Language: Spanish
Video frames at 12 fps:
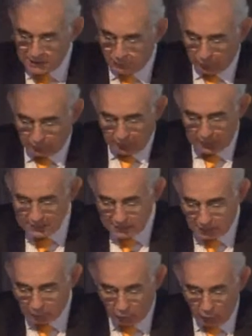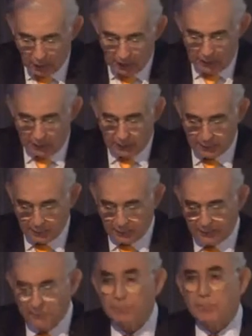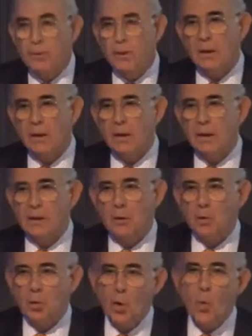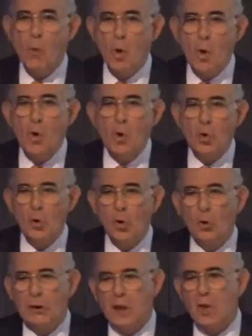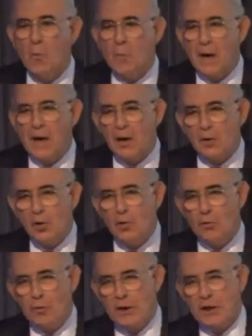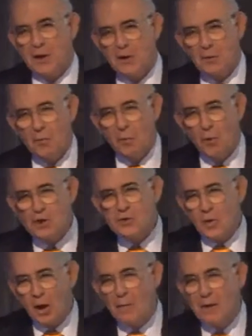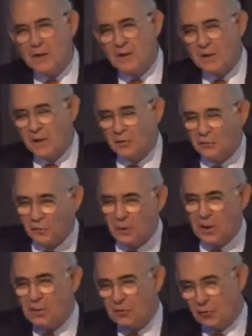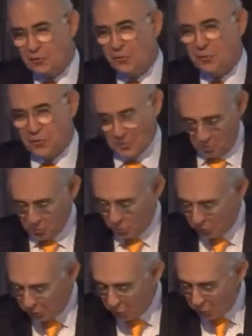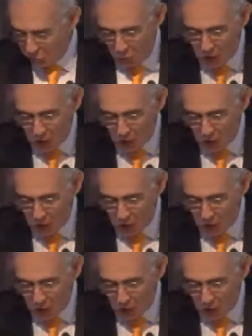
se fortalece el dólar, eh, como los que compran el cobre no es solamente Estados Unidos, son sobre todo